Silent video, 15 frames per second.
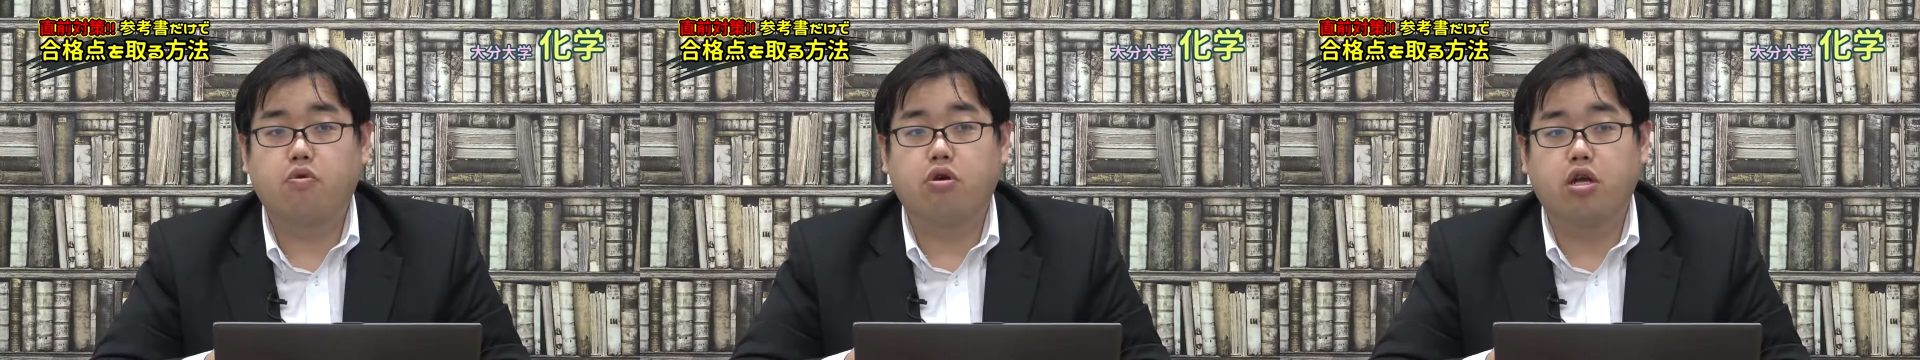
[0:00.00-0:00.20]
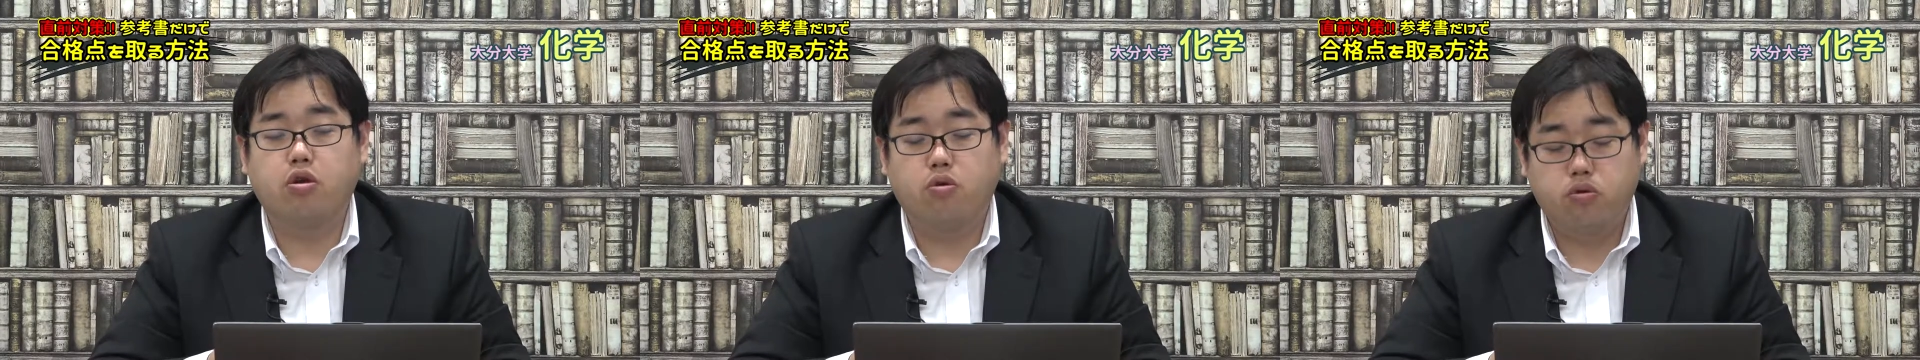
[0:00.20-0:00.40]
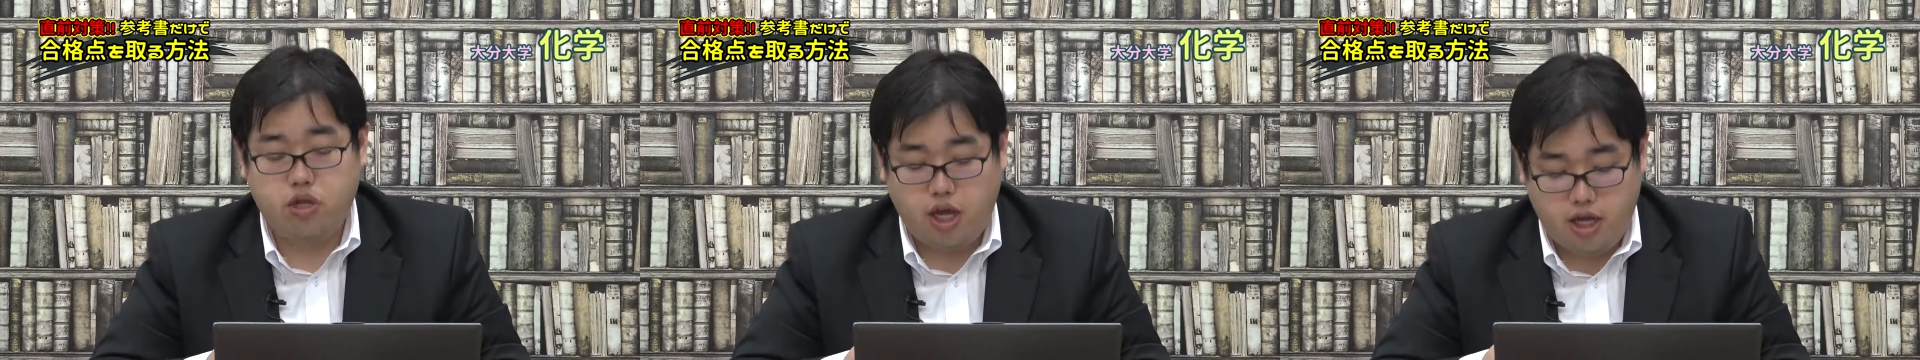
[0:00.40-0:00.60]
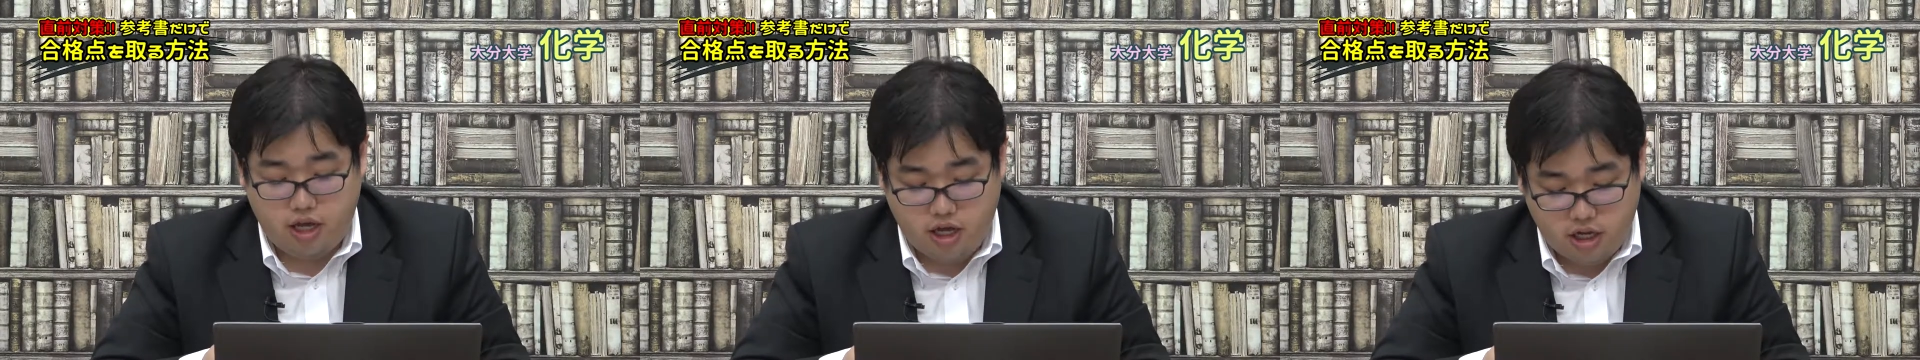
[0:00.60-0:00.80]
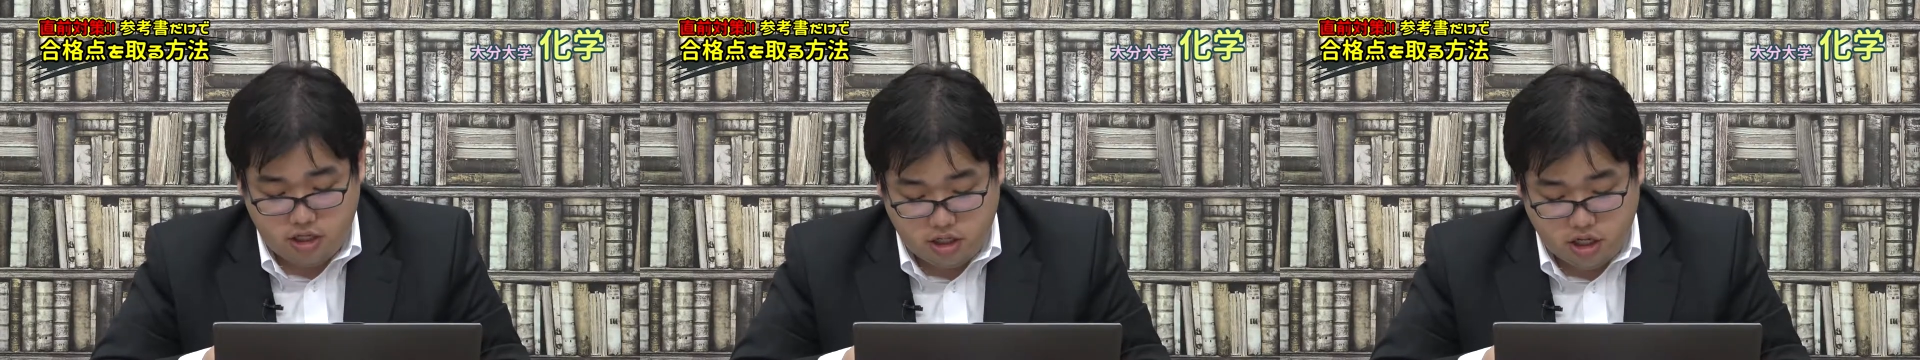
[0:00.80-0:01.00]
問がよんだい、
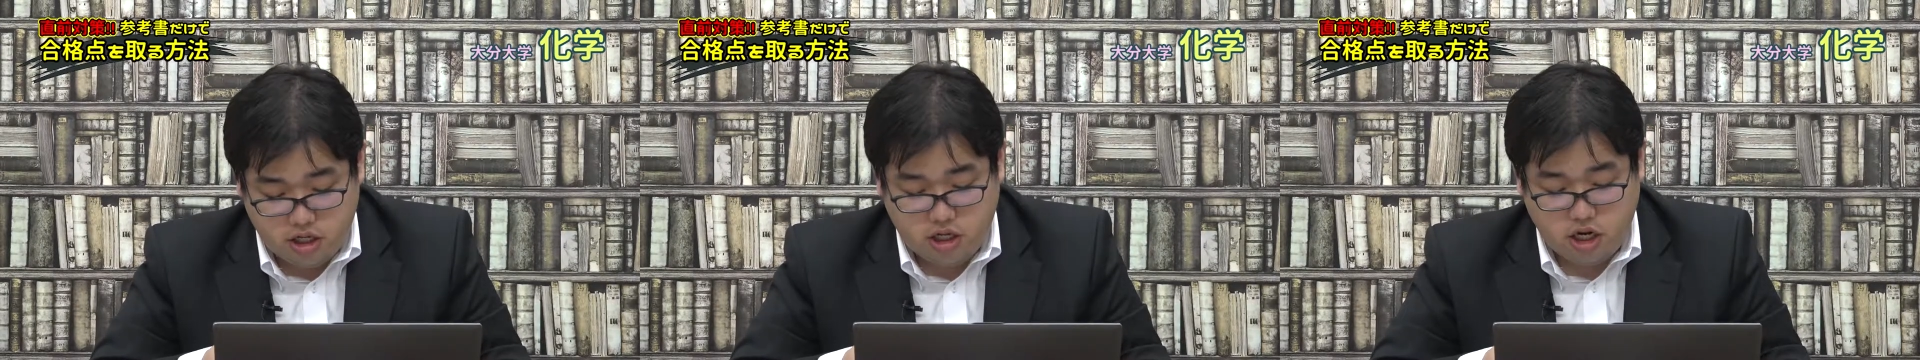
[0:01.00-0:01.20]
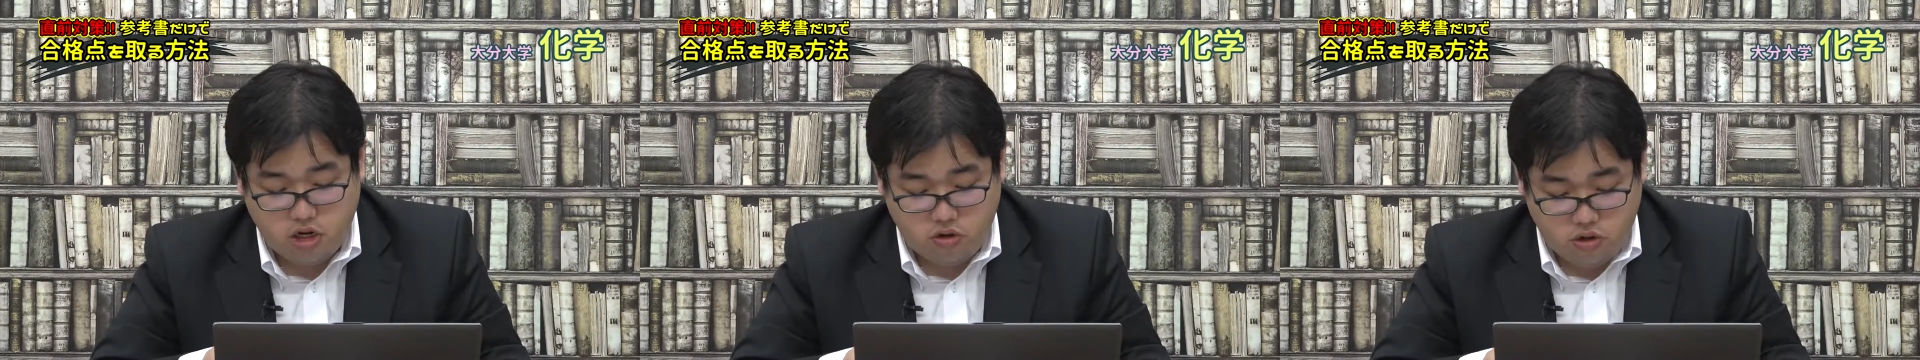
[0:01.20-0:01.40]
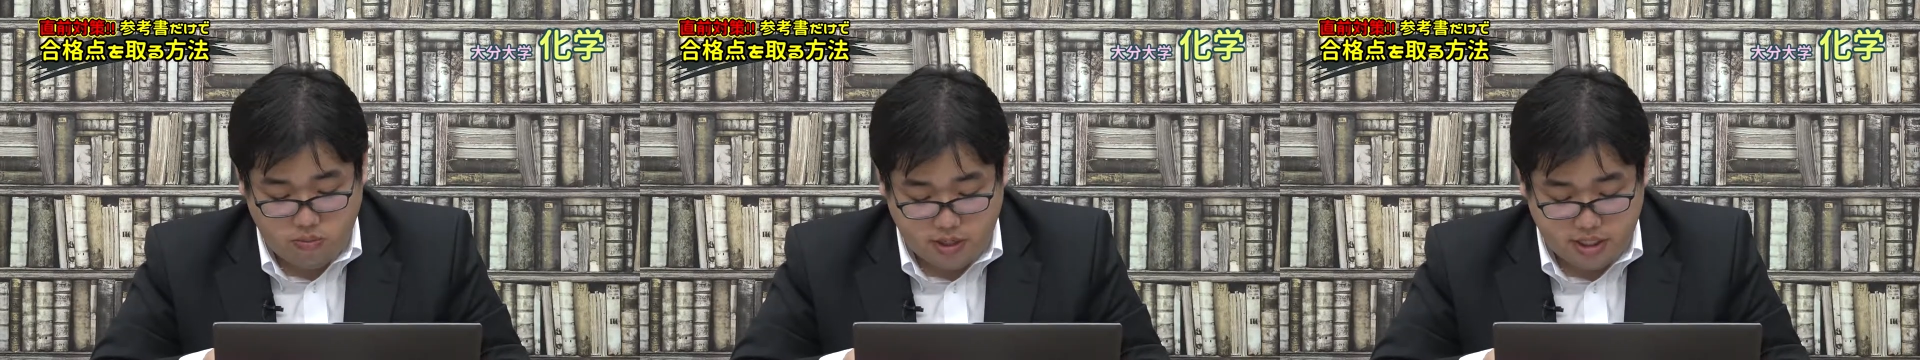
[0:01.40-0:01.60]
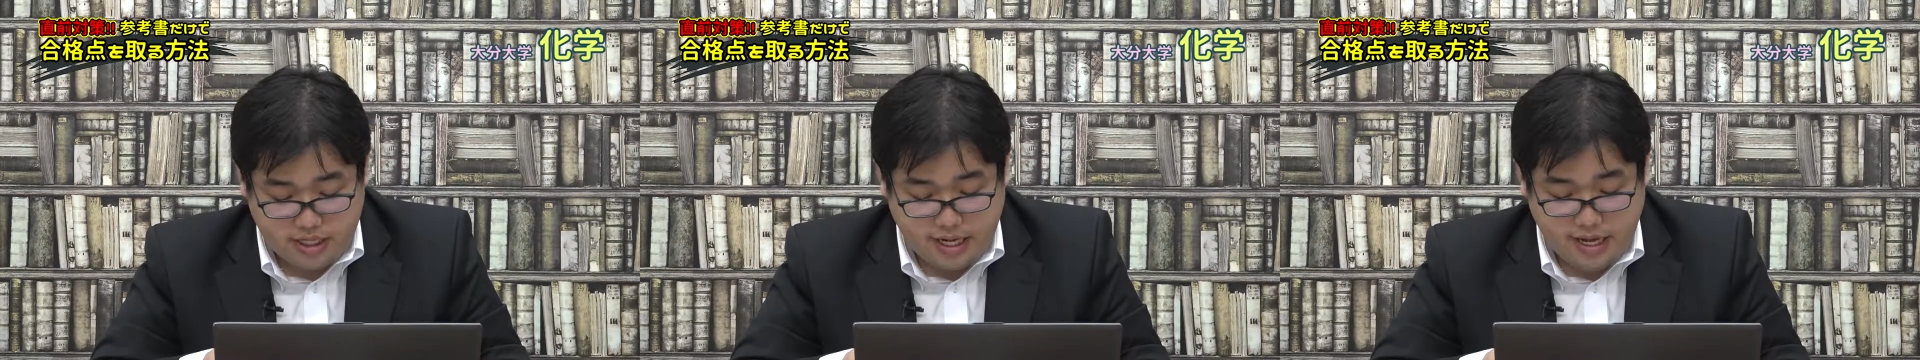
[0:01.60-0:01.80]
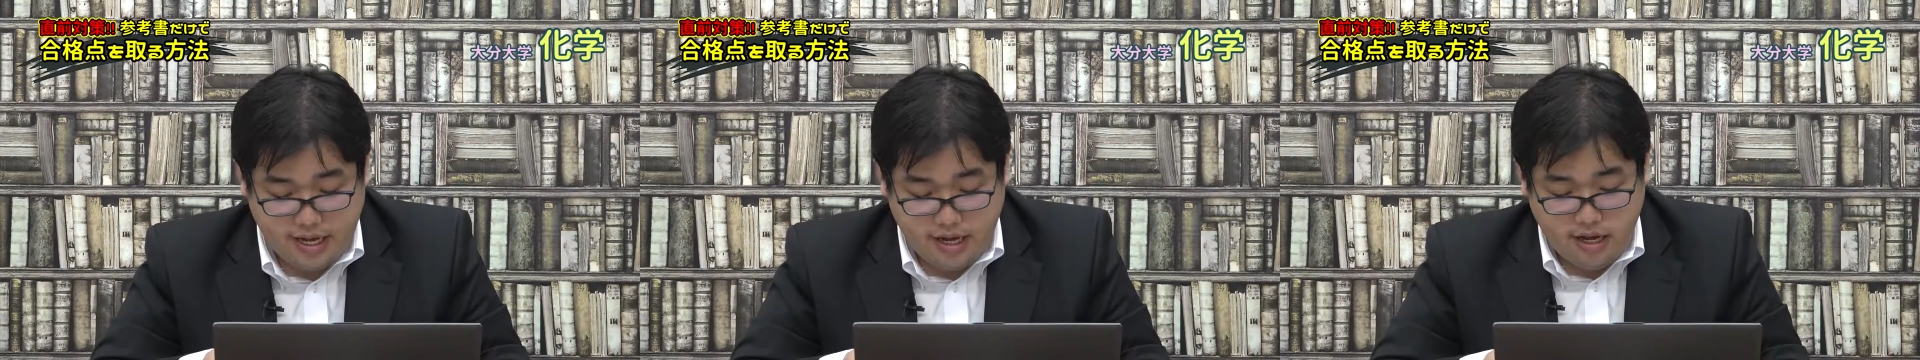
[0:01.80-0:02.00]
えー、出題されております。